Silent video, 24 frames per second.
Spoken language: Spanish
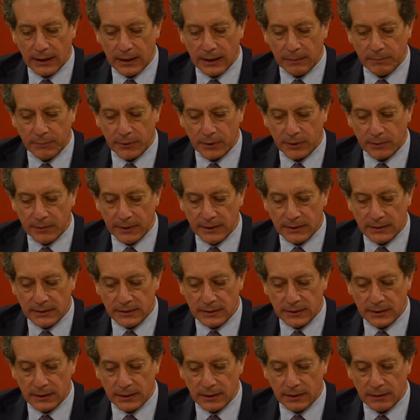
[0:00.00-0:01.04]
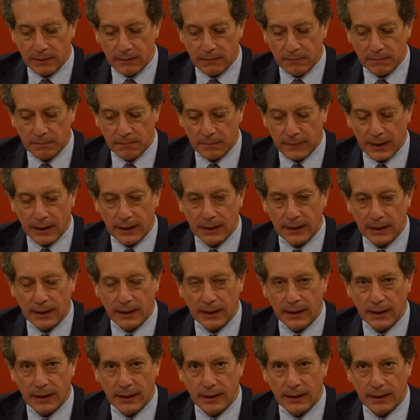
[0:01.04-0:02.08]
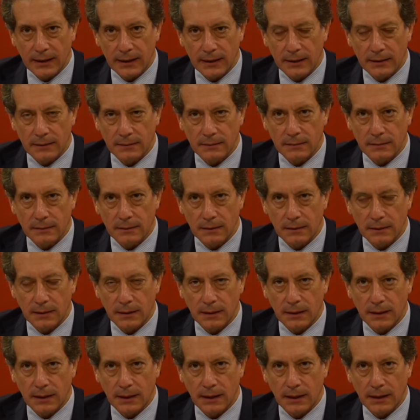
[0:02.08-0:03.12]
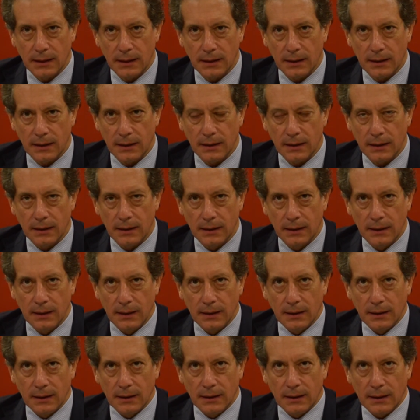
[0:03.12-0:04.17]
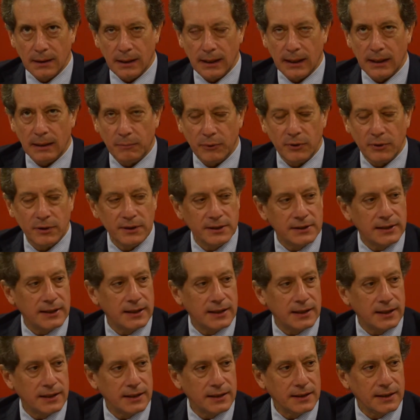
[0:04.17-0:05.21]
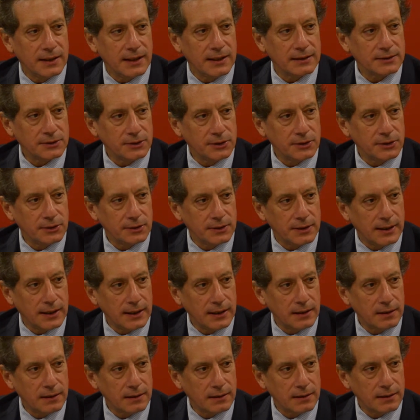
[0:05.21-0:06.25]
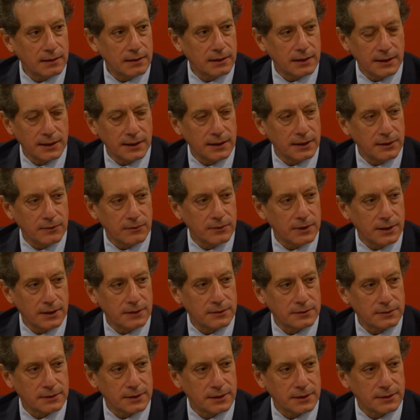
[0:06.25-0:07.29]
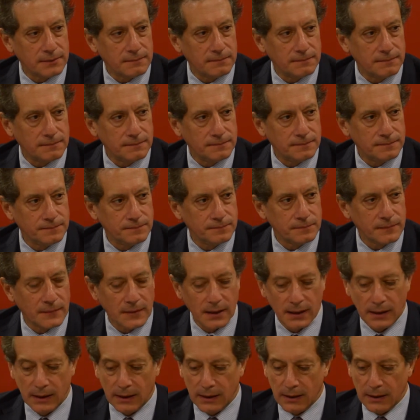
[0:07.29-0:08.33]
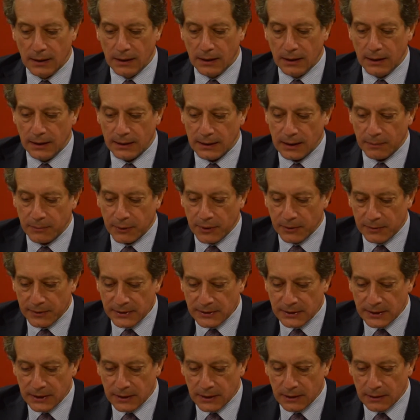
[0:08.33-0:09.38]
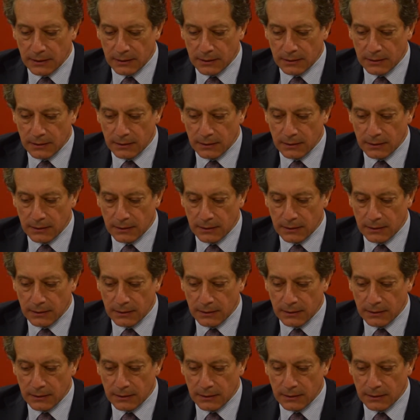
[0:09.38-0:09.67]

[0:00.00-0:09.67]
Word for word: la provincia más ligada a, a la política nacional que ninguna otra. Esta provincia